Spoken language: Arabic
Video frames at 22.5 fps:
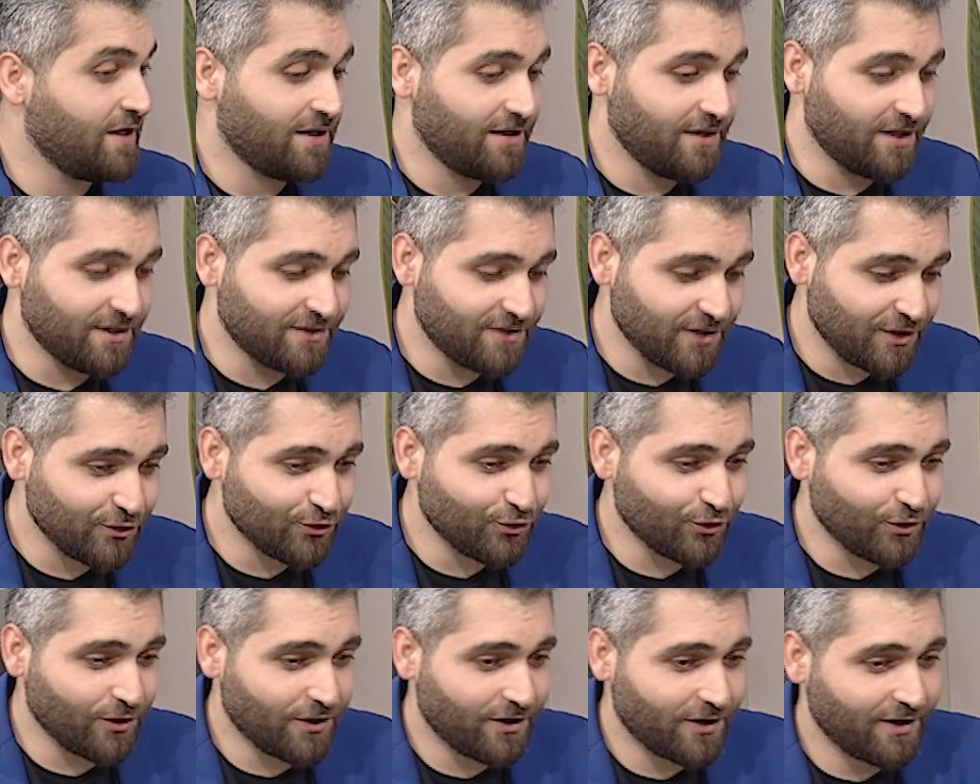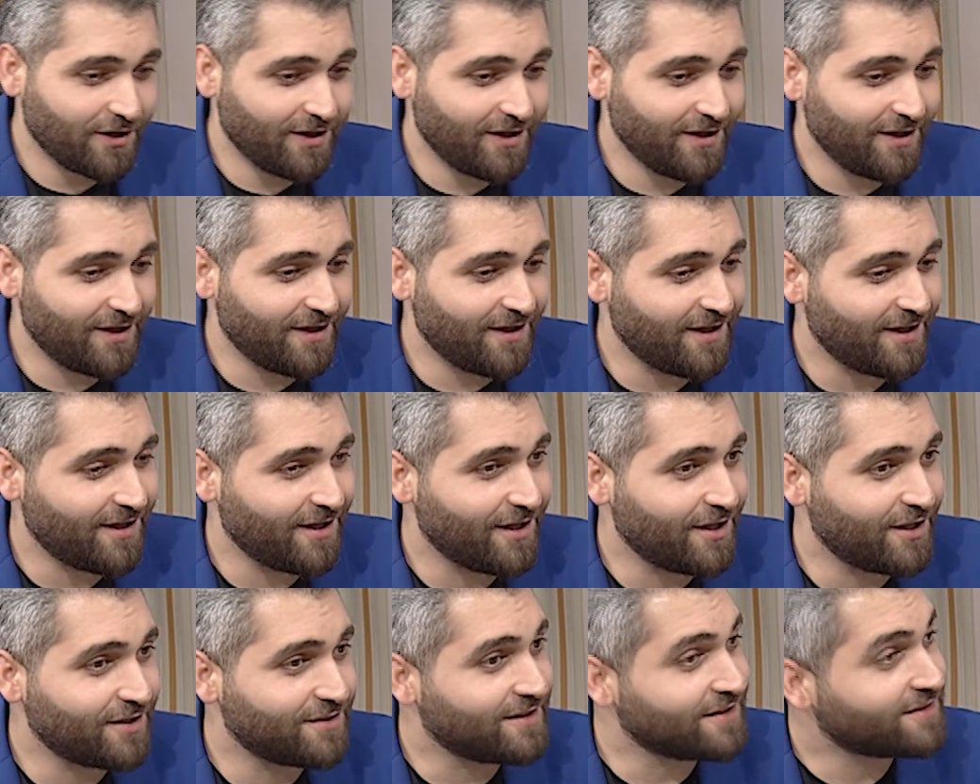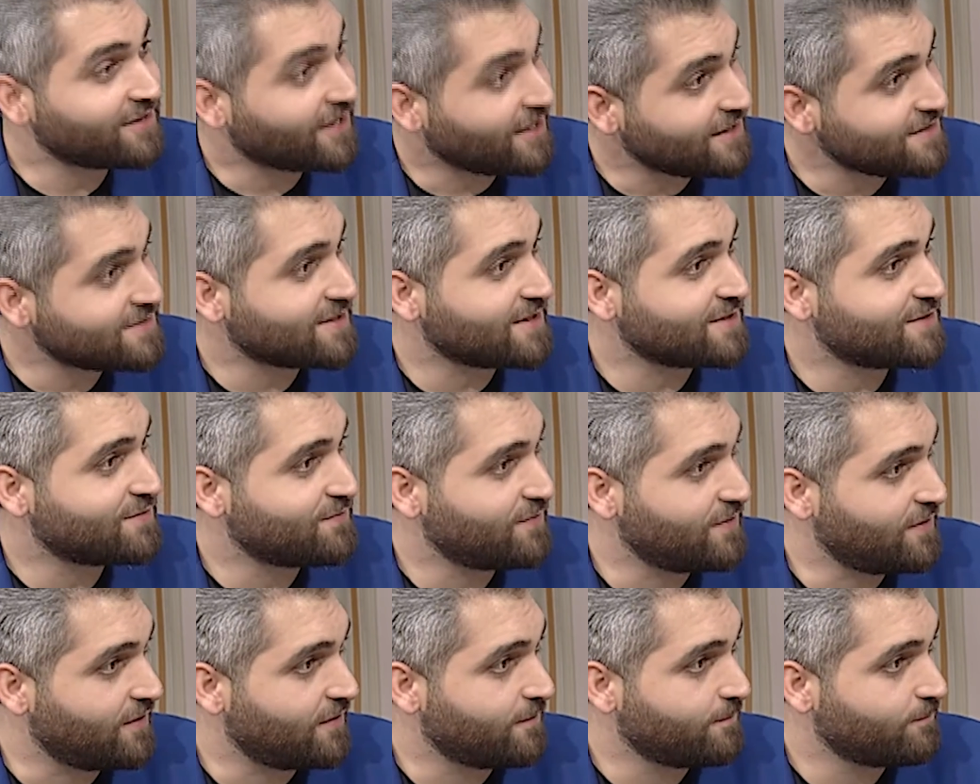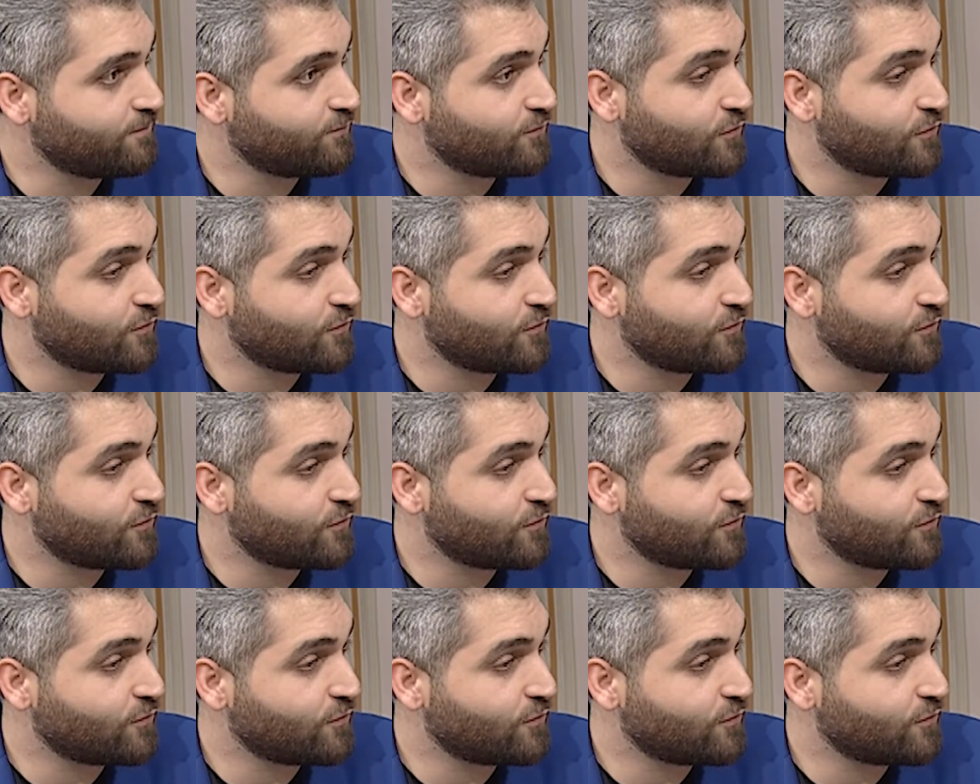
لتقدر آه، تتخصص فيها